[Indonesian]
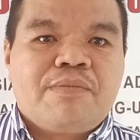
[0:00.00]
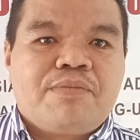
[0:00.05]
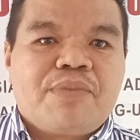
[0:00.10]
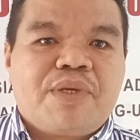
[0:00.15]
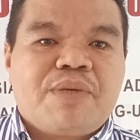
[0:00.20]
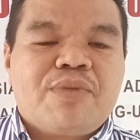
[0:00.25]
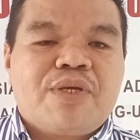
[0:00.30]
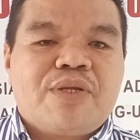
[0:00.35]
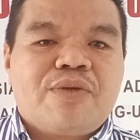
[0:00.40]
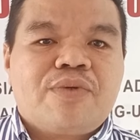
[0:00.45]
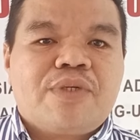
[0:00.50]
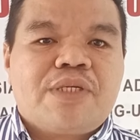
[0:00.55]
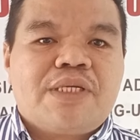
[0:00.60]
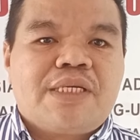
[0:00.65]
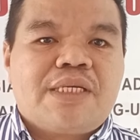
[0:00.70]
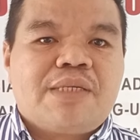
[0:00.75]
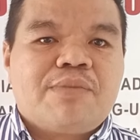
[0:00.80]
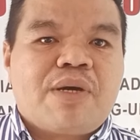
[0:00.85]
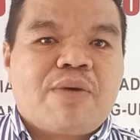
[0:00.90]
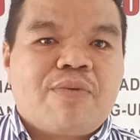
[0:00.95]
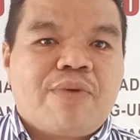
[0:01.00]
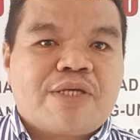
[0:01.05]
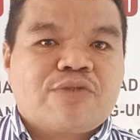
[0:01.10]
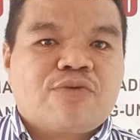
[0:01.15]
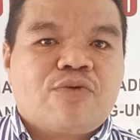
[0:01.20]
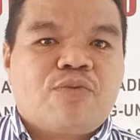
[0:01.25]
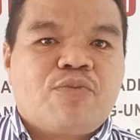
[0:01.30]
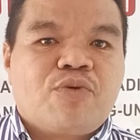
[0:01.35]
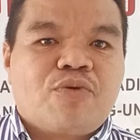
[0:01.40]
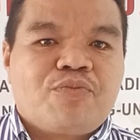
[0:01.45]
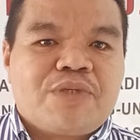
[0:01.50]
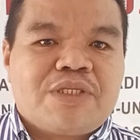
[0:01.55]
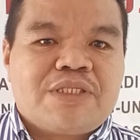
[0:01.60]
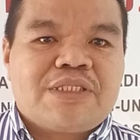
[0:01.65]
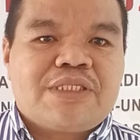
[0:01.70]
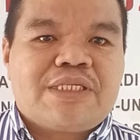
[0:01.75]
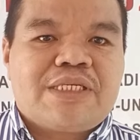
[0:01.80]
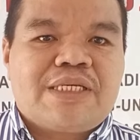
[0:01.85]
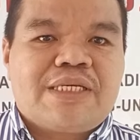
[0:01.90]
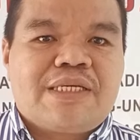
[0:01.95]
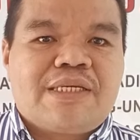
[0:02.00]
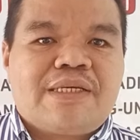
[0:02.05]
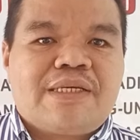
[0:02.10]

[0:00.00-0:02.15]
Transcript: pemilu di Bawaslu Provinsi.